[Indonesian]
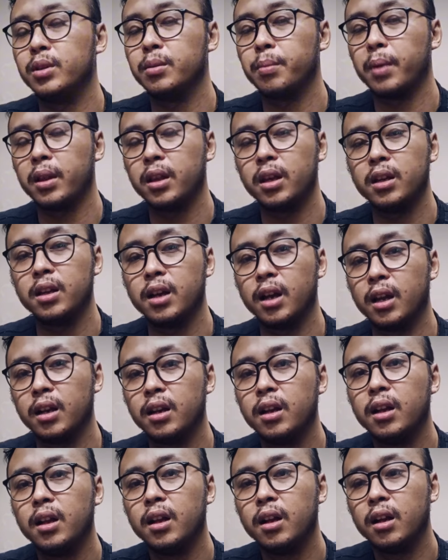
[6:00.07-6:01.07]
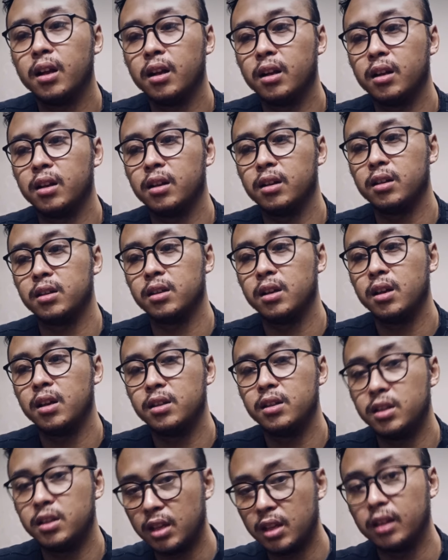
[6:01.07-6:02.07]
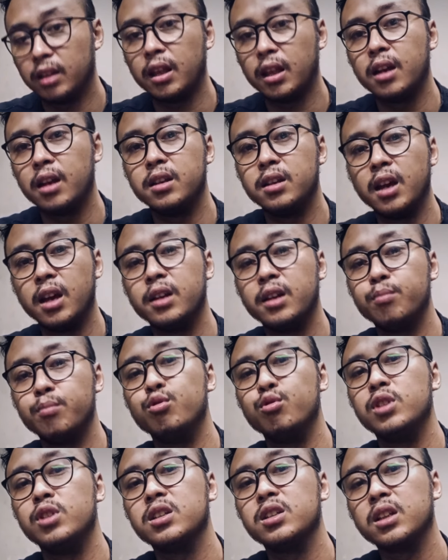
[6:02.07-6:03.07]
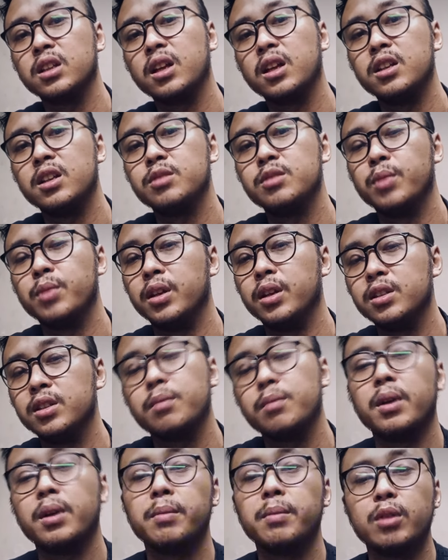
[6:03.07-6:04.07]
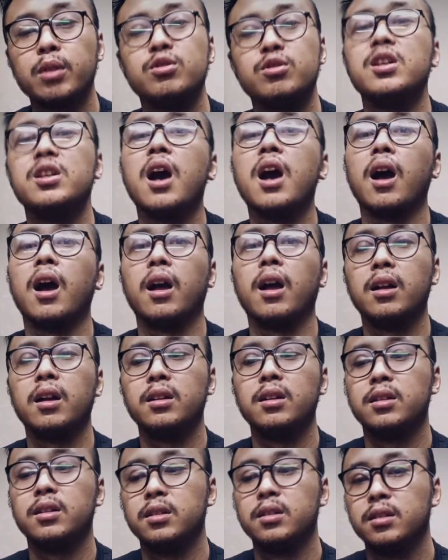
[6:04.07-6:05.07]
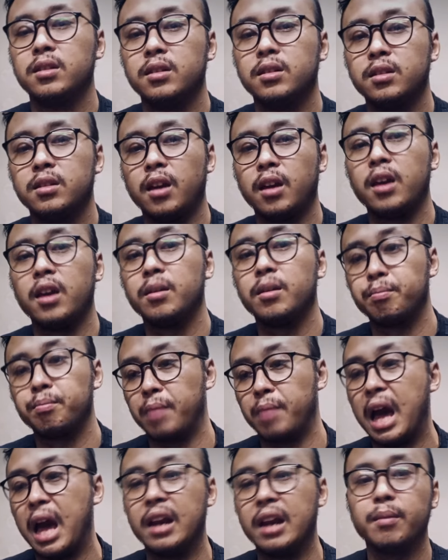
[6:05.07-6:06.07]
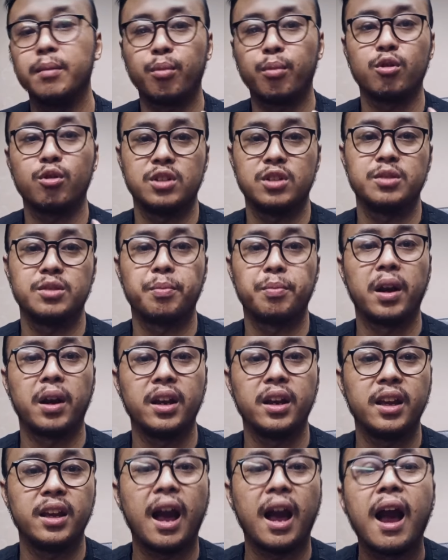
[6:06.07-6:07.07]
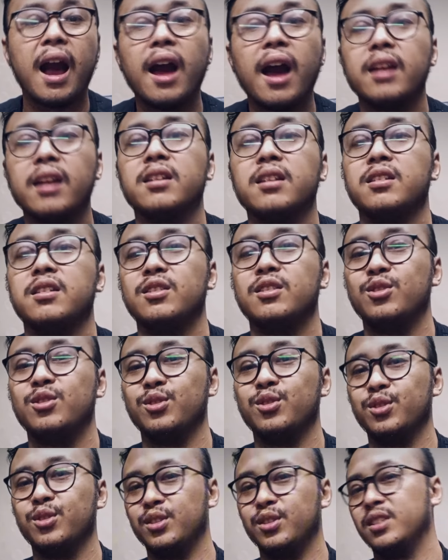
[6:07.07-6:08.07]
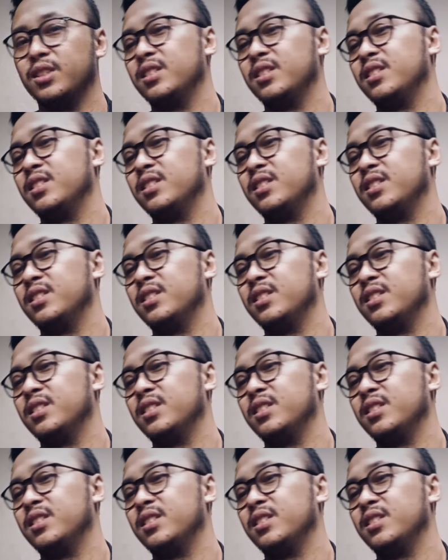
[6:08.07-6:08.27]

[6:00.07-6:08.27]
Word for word: lebih tepatnya dengan uh, si setan yang dipuja satanisme ini sama manusia kayak ada proses pernikahan gitu